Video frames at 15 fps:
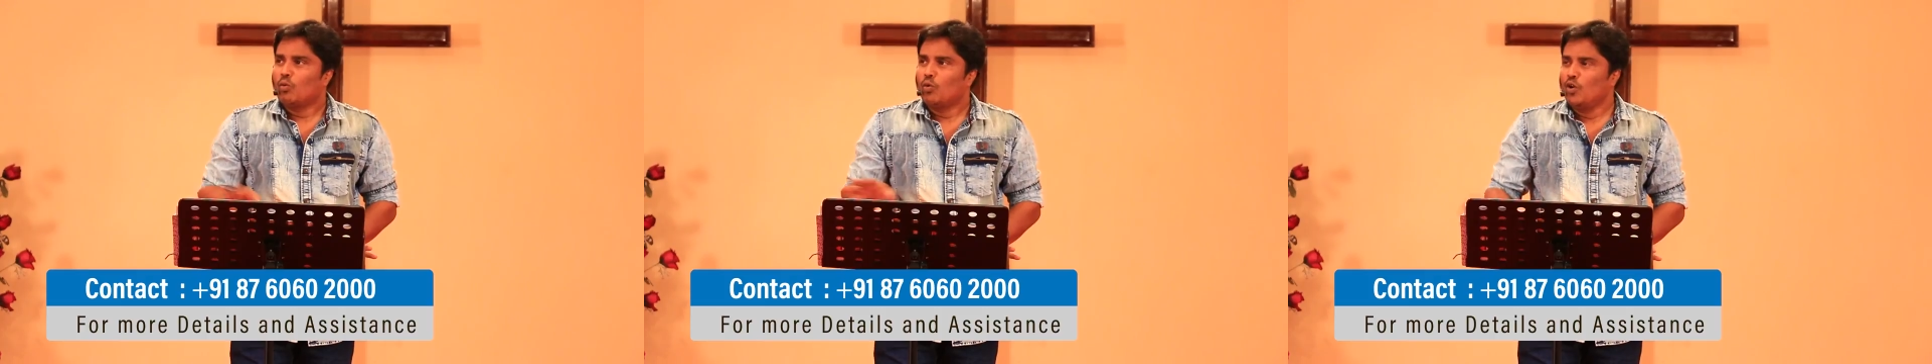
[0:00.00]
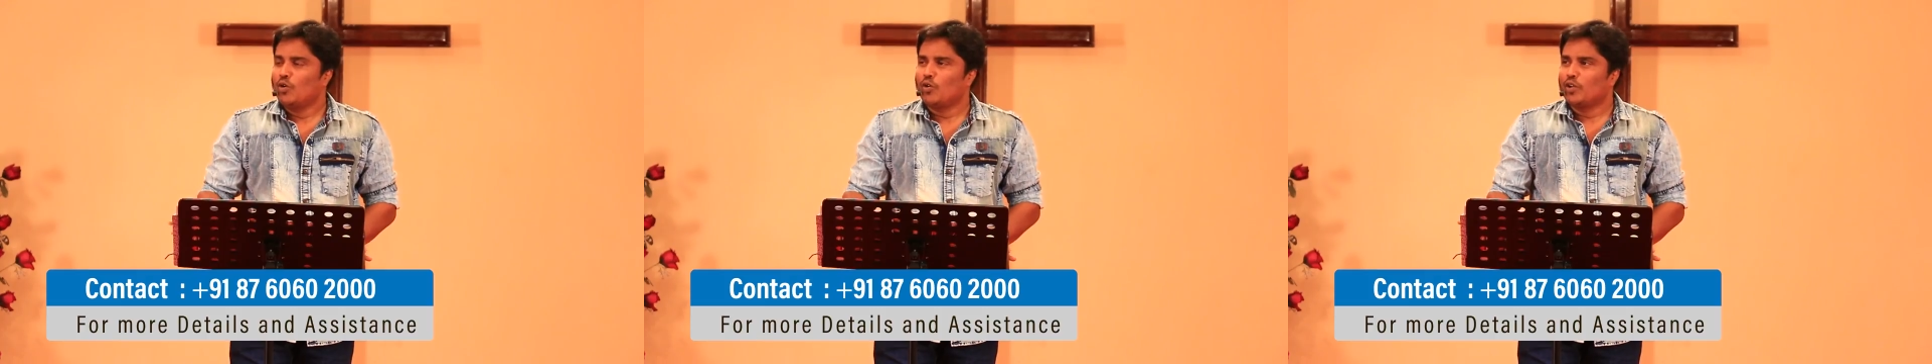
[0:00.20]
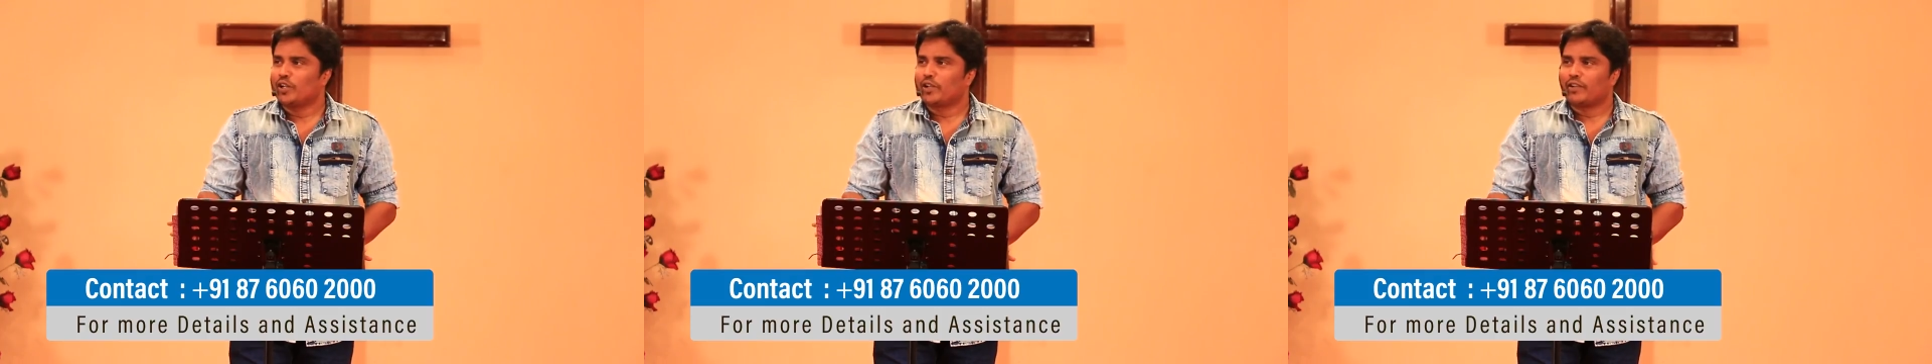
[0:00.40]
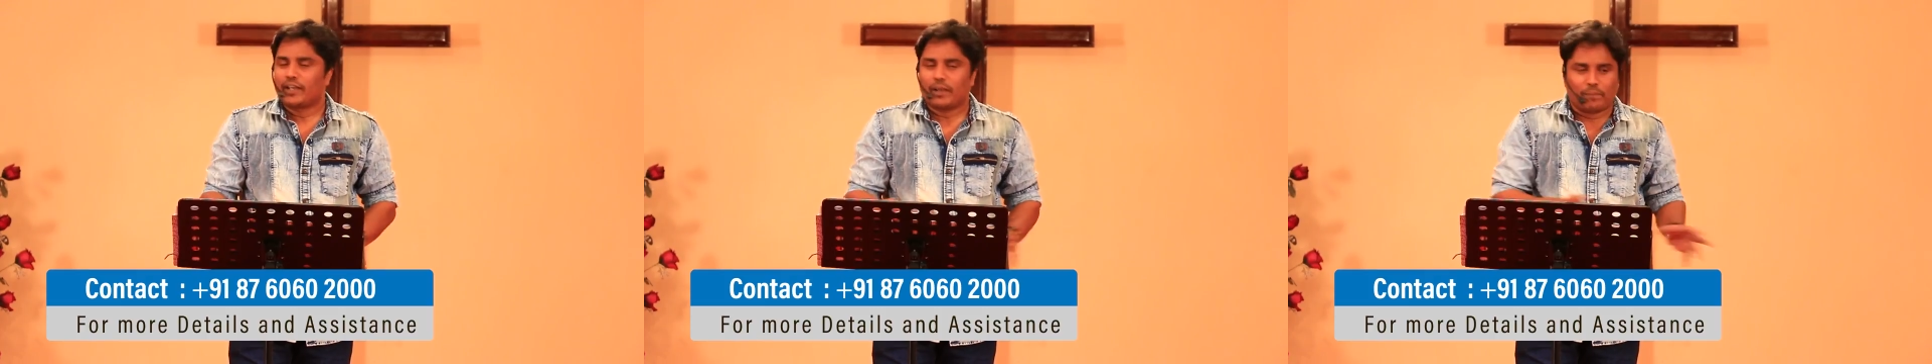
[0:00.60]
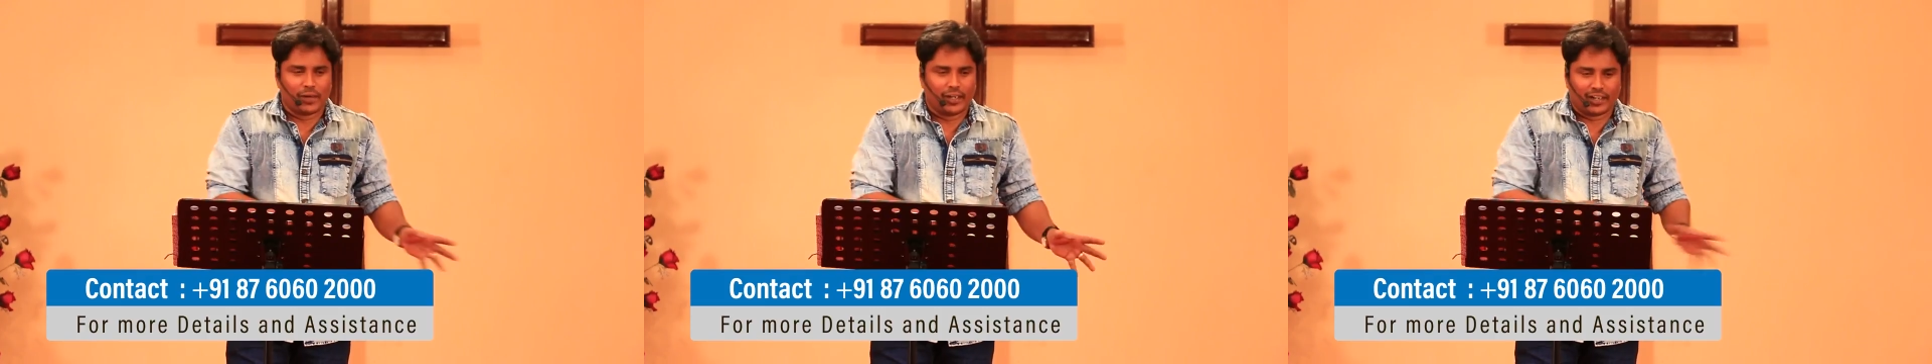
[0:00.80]
உள்ளுக்குள்ளே
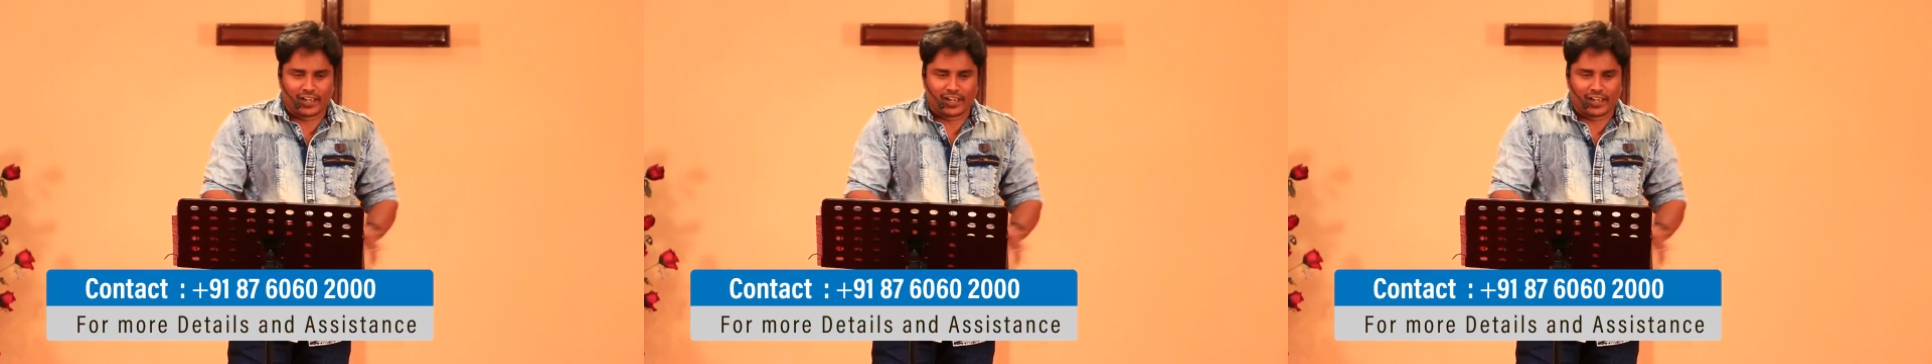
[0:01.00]
இருக்கிறேன் எப்படி